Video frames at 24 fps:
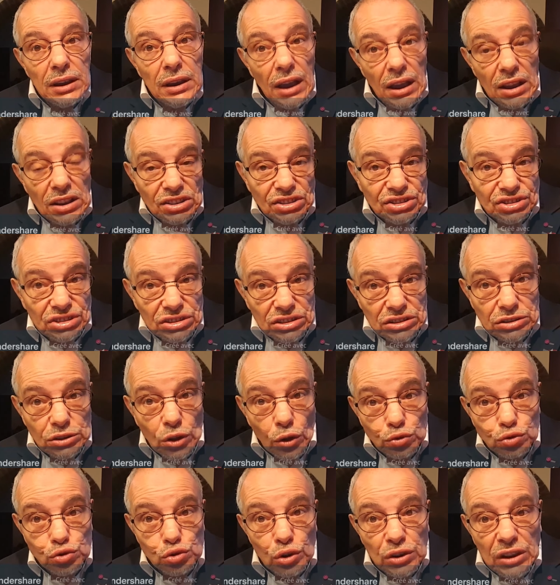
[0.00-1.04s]
et ici,
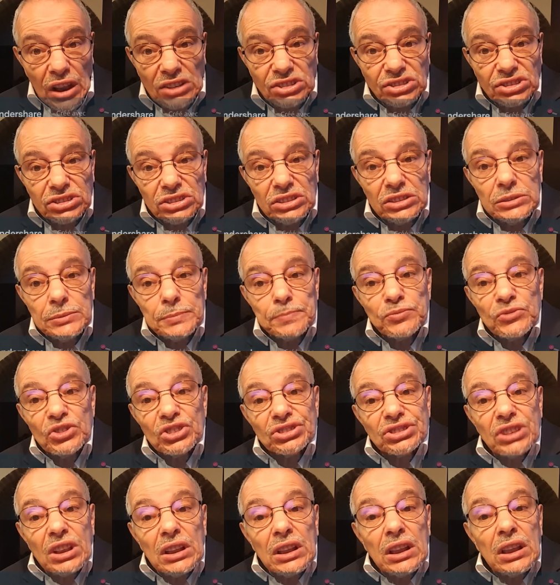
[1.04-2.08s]
dans ce cas-ci,
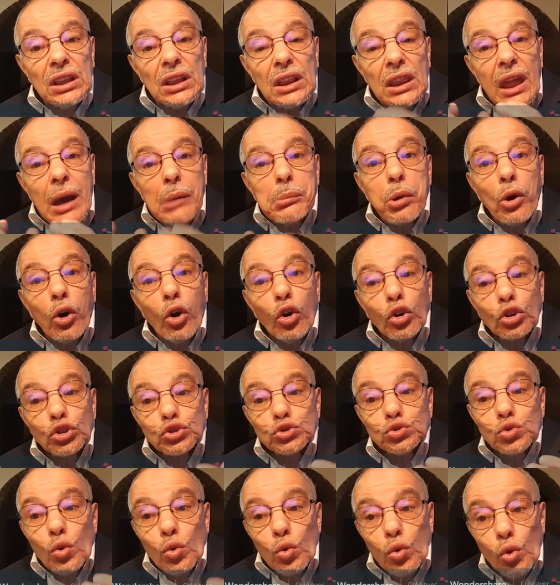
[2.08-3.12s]
c'est la branche
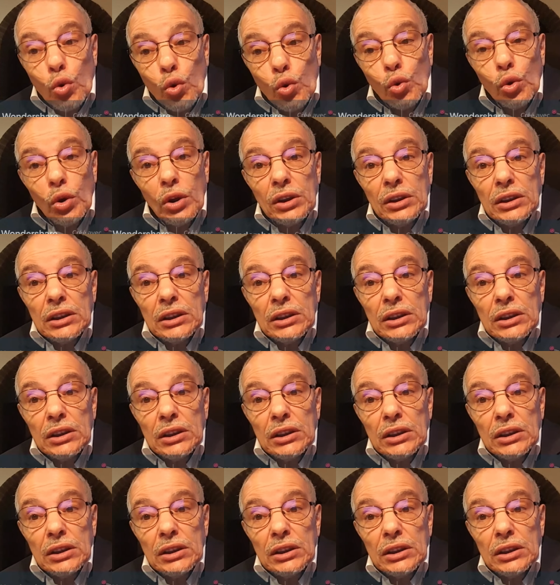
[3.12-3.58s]
de l'eau